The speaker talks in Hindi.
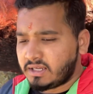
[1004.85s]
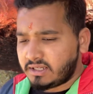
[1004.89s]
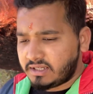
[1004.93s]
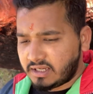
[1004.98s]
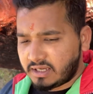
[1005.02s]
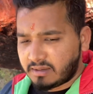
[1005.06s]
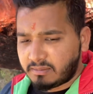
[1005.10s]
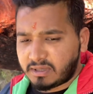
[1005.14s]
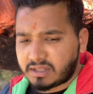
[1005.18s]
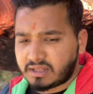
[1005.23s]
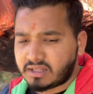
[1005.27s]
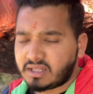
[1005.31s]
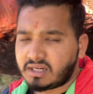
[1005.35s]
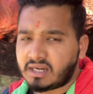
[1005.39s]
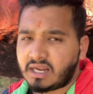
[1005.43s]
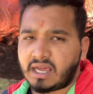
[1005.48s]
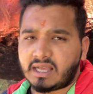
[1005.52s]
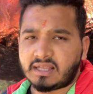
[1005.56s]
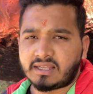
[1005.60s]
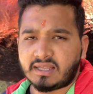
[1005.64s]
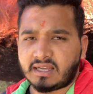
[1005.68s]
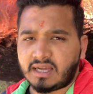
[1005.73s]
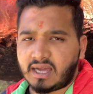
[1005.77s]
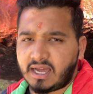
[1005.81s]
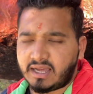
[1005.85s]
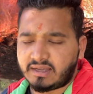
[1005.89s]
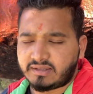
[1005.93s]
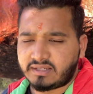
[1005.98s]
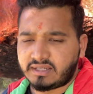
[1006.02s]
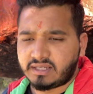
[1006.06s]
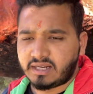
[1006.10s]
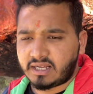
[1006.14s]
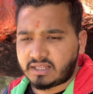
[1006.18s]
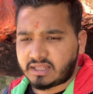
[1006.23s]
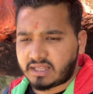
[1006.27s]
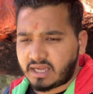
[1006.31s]
ये मंदिर ऐसे का ऐसे
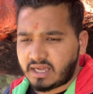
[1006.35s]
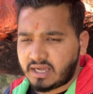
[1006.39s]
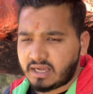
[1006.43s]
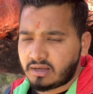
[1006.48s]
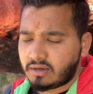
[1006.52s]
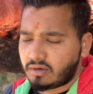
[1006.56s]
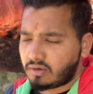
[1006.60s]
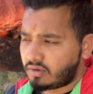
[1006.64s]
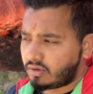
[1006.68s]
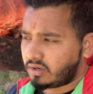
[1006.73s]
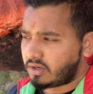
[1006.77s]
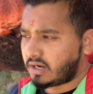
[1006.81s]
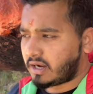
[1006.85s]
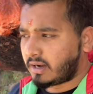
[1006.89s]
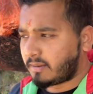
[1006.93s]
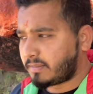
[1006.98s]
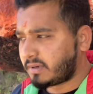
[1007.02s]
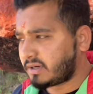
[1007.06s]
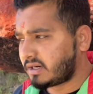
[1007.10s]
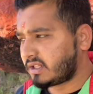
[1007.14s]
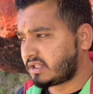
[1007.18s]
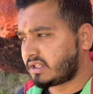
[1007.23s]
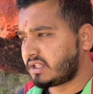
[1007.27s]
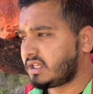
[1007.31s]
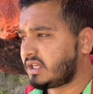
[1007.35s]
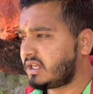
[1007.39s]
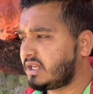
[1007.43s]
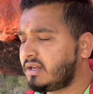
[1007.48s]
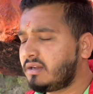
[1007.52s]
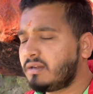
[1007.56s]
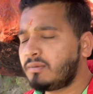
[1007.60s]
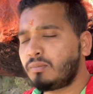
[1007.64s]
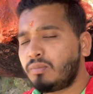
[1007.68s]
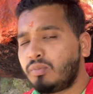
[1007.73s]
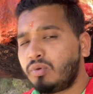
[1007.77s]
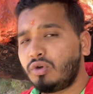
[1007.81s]
ही रहता है और यहाँ पे नदी
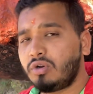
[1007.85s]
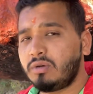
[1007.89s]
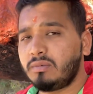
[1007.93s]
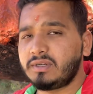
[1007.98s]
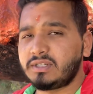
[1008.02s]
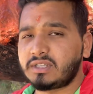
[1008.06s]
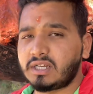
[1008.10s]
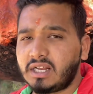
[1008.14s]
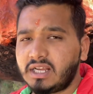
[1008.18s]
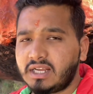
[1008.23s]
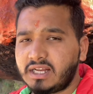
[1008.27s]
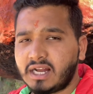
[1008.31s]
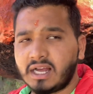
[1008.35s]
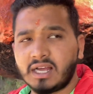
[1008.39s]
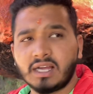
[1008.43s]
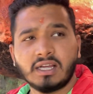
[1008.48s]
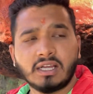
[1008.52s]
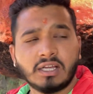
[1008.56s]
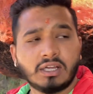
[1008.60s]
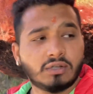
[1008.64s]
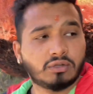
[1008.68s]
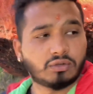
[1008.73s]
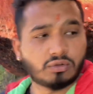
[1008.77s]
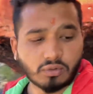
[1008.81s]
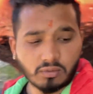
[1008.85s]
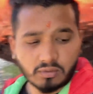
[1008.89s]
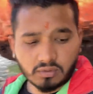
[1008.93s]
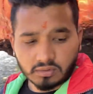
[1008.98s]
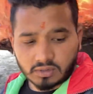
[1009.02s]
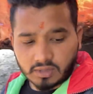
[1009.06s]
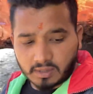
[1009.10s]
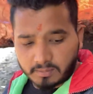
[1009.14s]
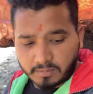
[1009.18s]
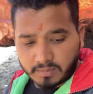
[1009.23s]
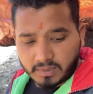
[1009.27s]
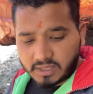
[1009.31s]
फुल भी चलेगी ना तो
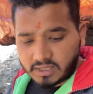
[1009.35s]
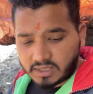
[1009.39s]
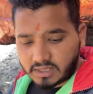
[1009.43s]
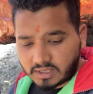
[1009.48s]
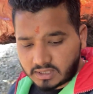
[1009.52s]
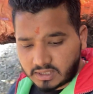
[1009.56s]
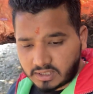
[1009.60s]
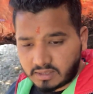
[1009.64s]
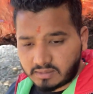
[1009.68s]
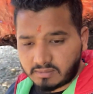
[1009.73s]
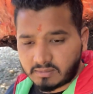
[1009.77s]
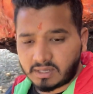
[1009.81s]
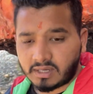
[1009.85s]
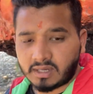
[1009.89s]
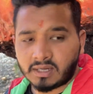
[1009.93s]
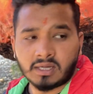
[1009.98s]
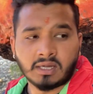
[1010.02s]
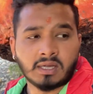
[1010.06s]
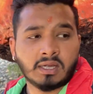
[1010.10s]
तब भी नदी में